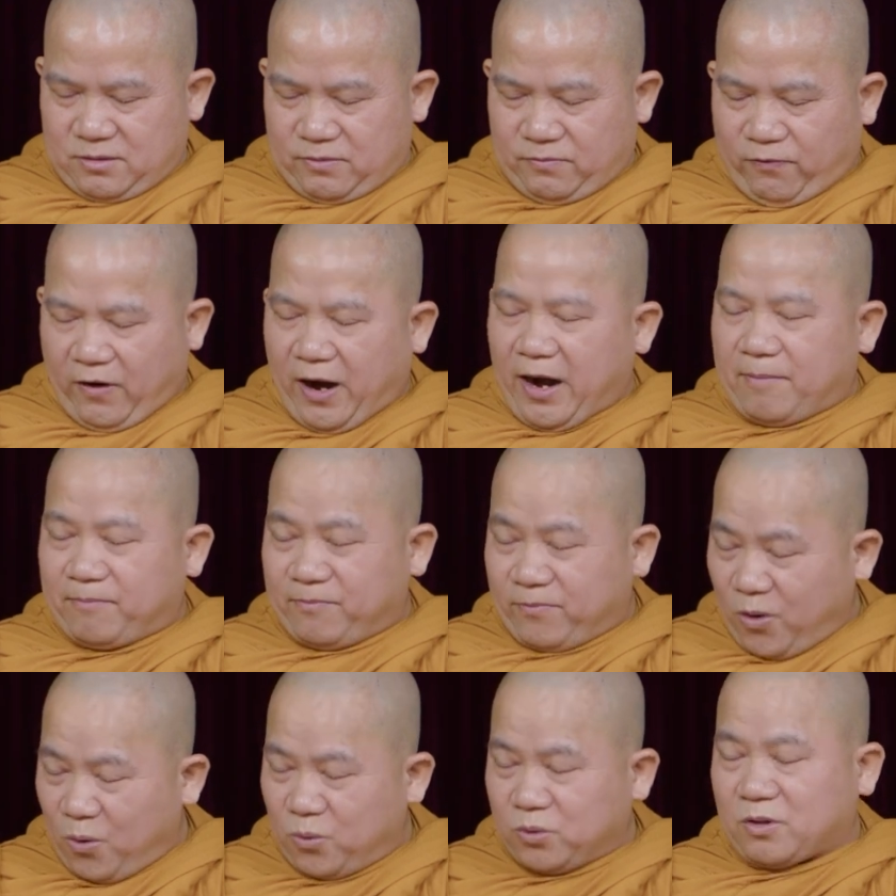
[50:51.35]

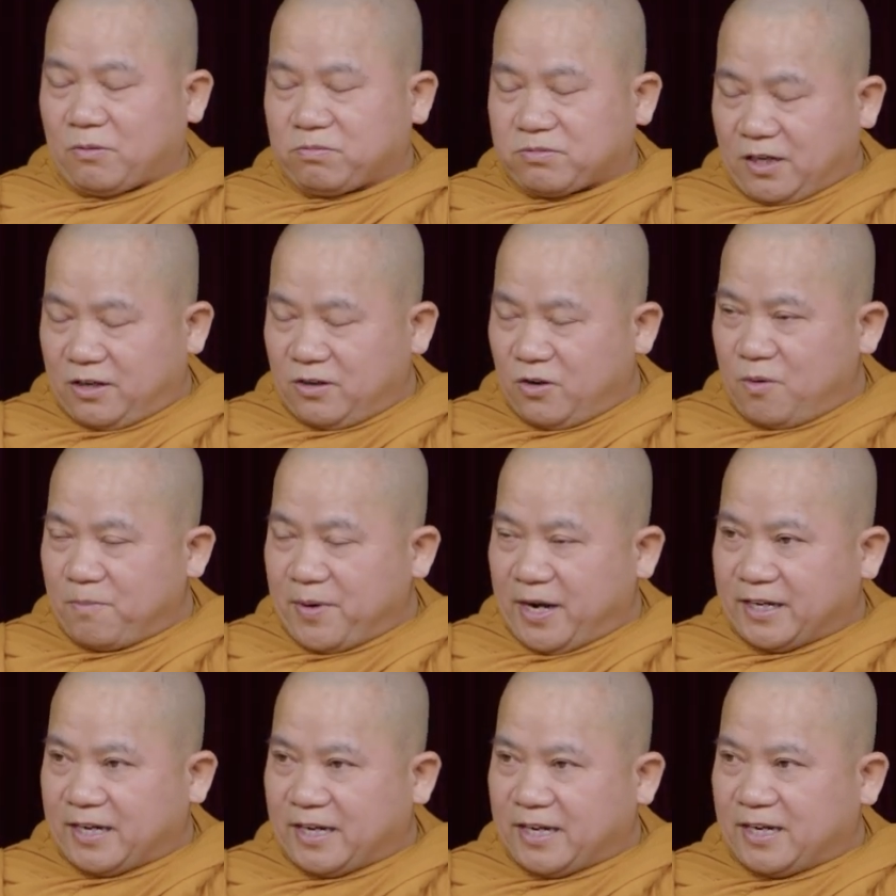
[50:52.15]
phàm phu tục tử của
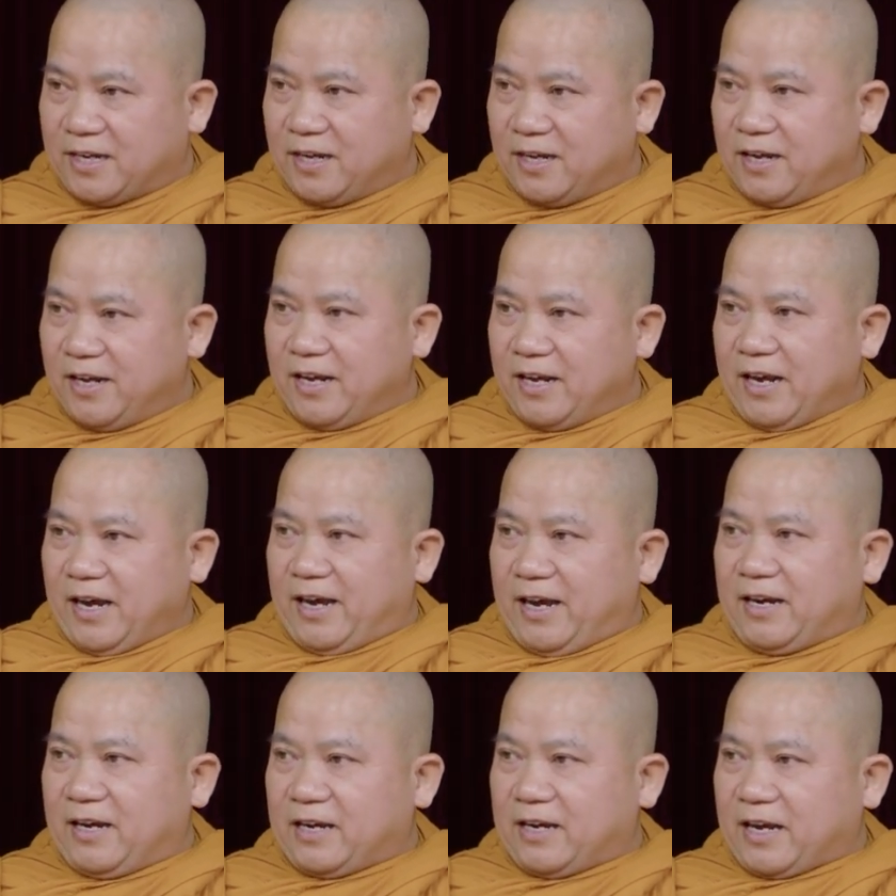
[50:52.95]
mình á
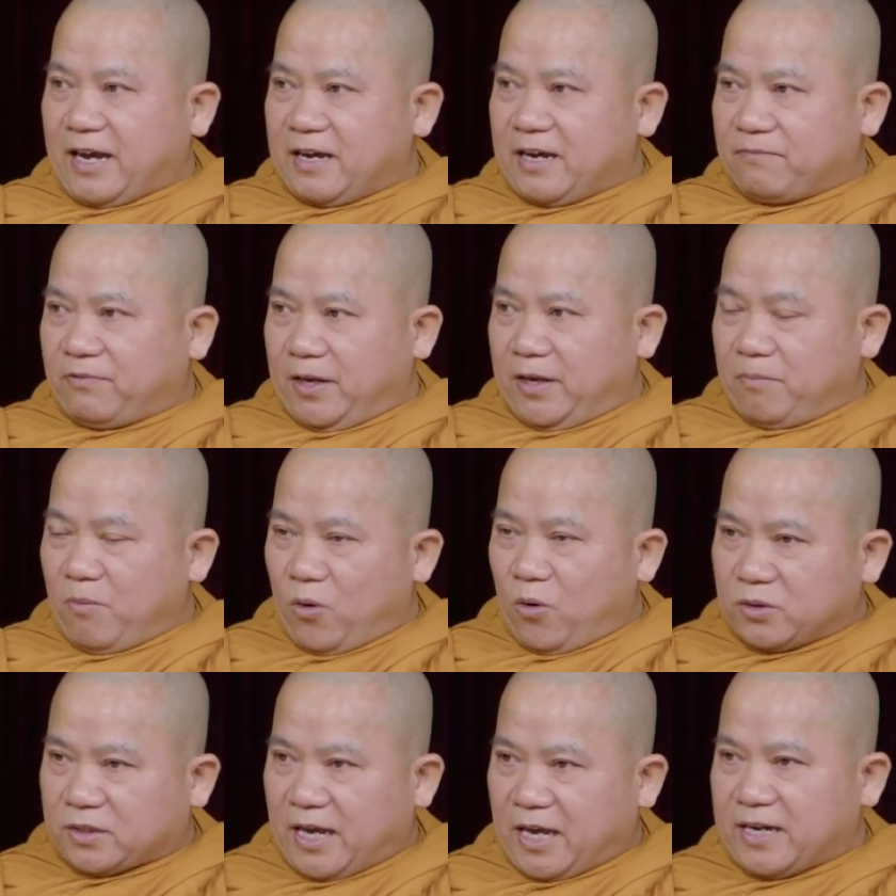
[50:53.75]
hay là các vị
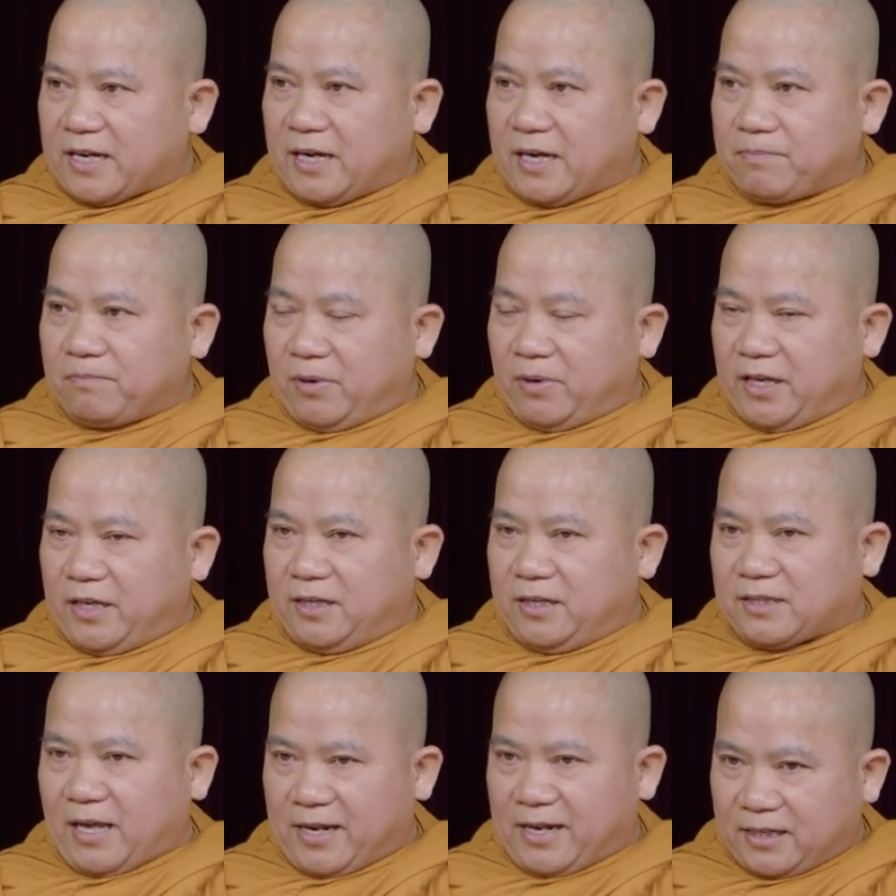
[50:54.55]
bồ tát các
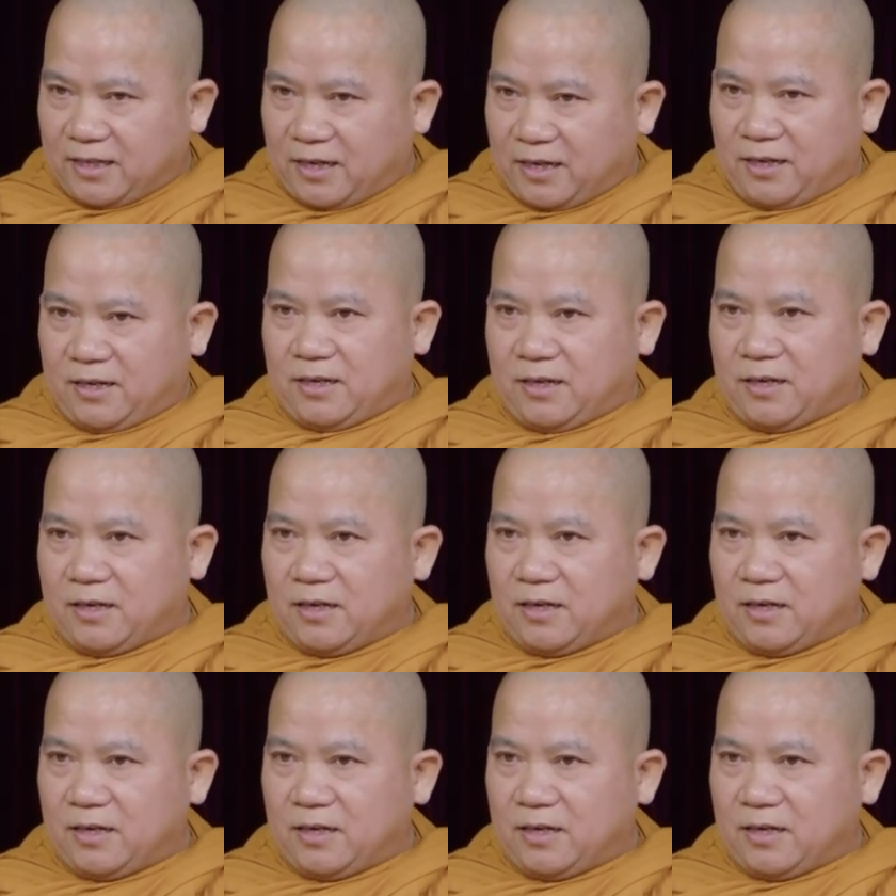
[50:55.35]
vị thánh á